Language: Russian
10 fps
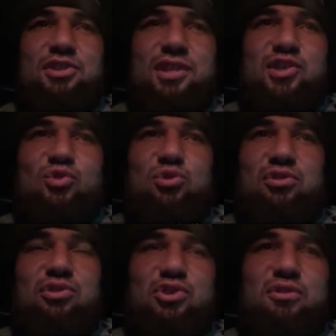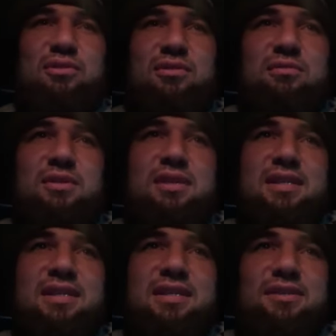Сейчас очень тяжело.
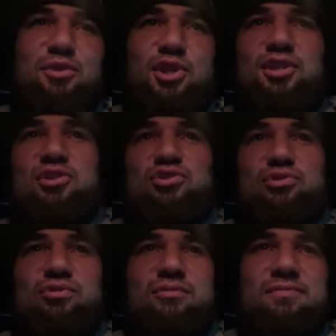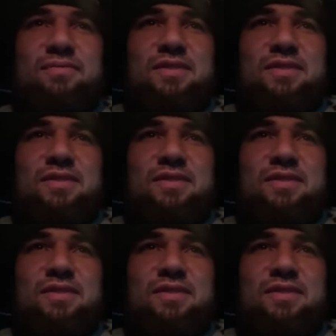Нервничаю.